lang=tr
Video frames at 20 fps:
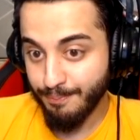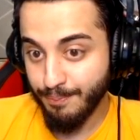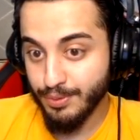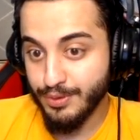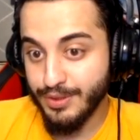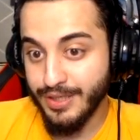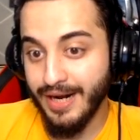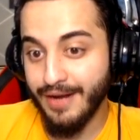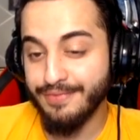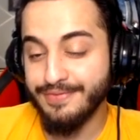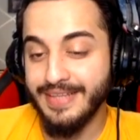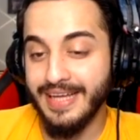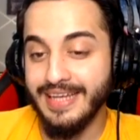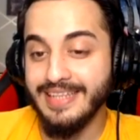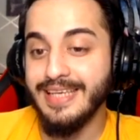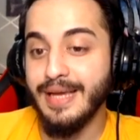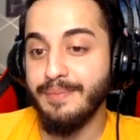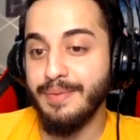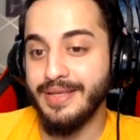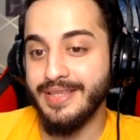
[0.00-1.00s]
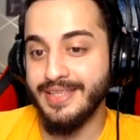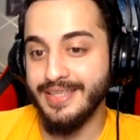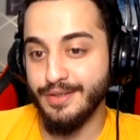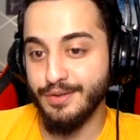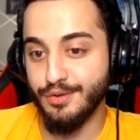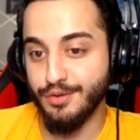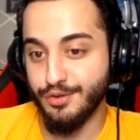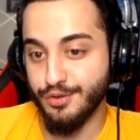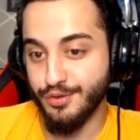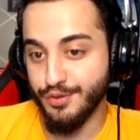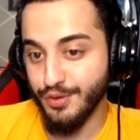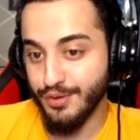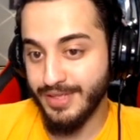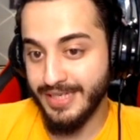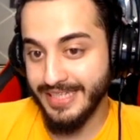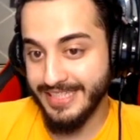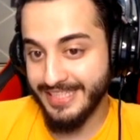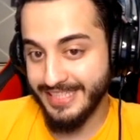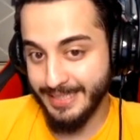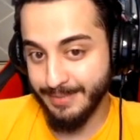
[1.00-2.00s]
bu taraftan yemediğini düşünüyor
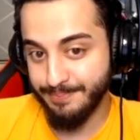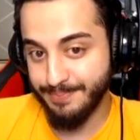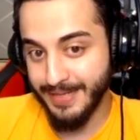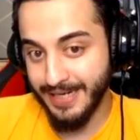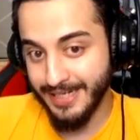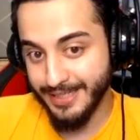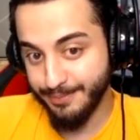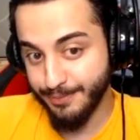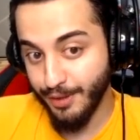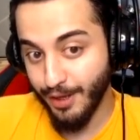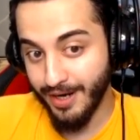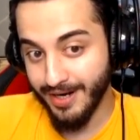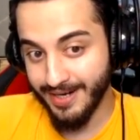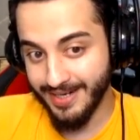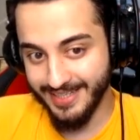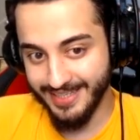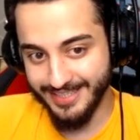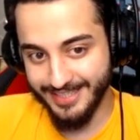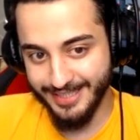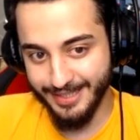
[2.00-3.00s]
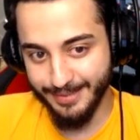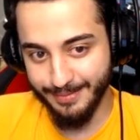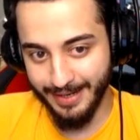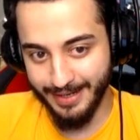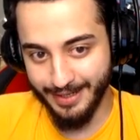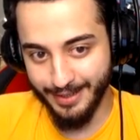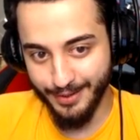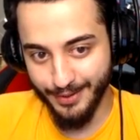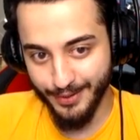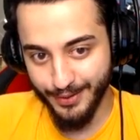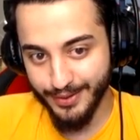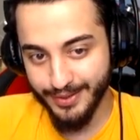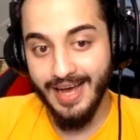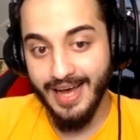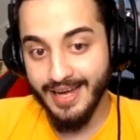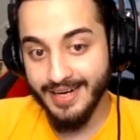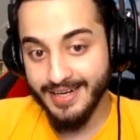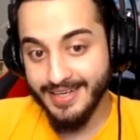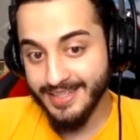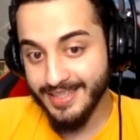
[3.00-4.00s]
ki hiç kıpraşmıyor arkadaşını bekliyor.
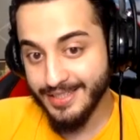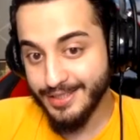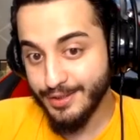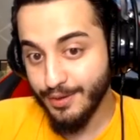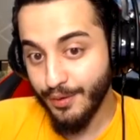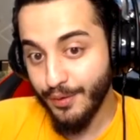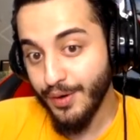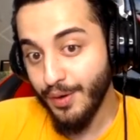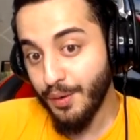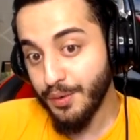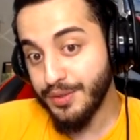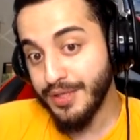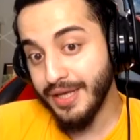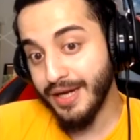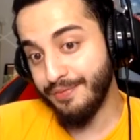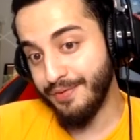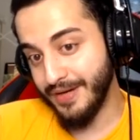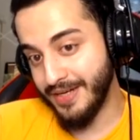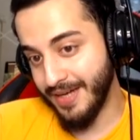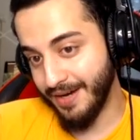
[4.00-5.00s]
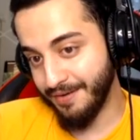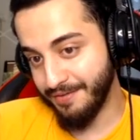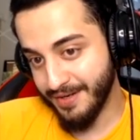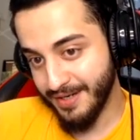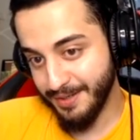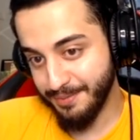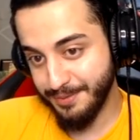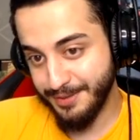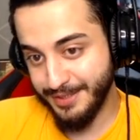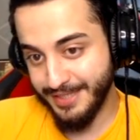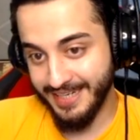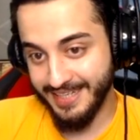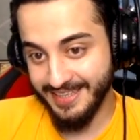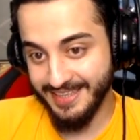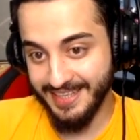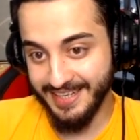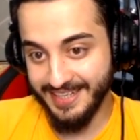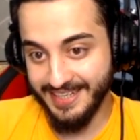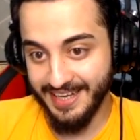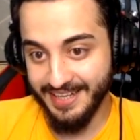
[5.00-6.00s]
Arkadaşı onu o tarafa kaburlu bir
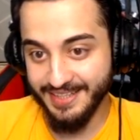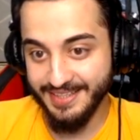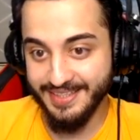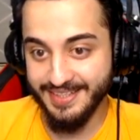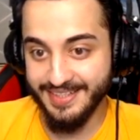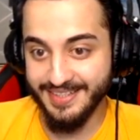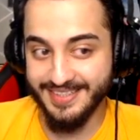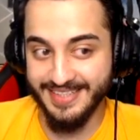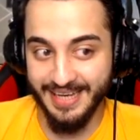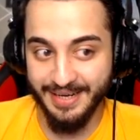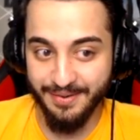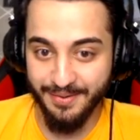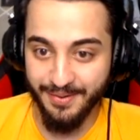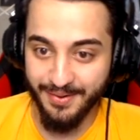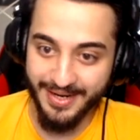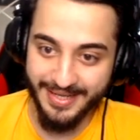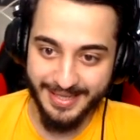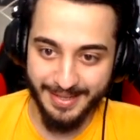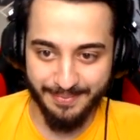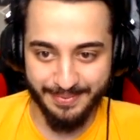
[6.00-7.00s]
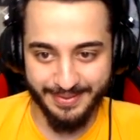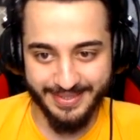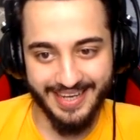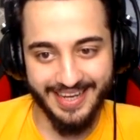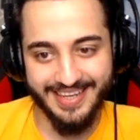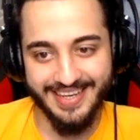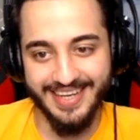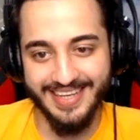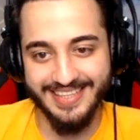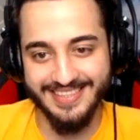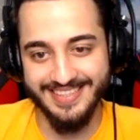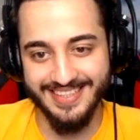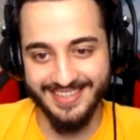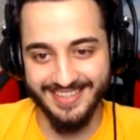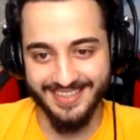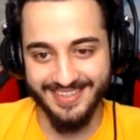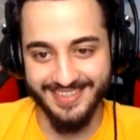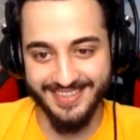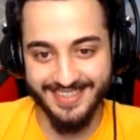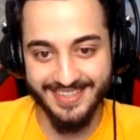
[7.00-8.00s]
şekilde kaldırırken ona da bir tane headshot
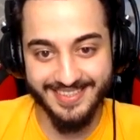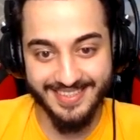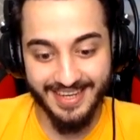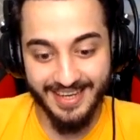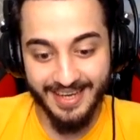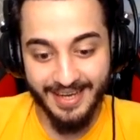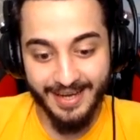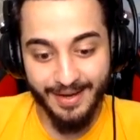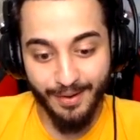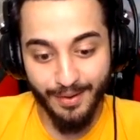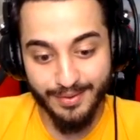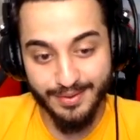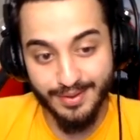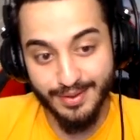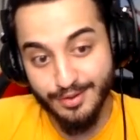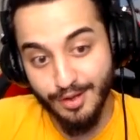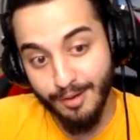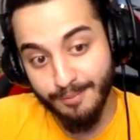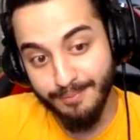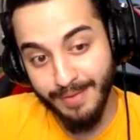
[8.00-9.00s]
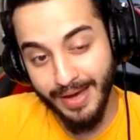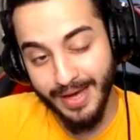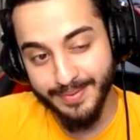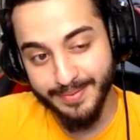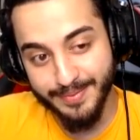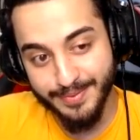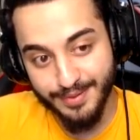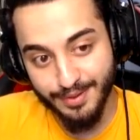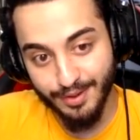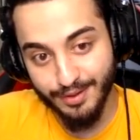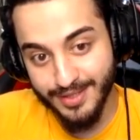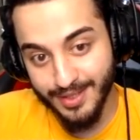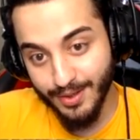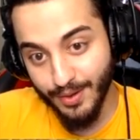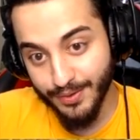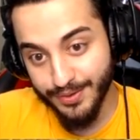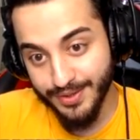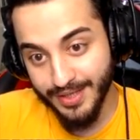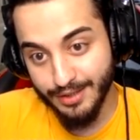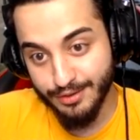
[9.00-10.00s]
atacağız. O da son mermimiz olacak.
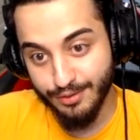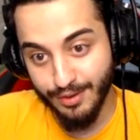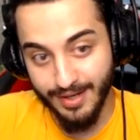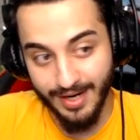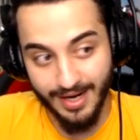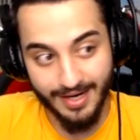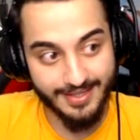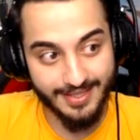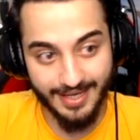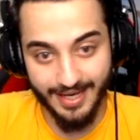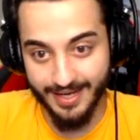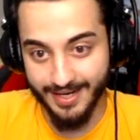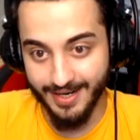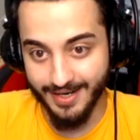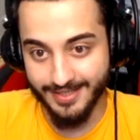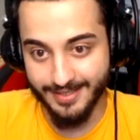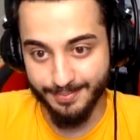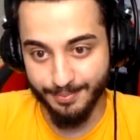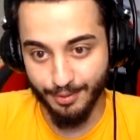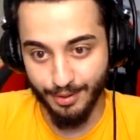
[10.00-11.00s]
Ondan sonra artık ararız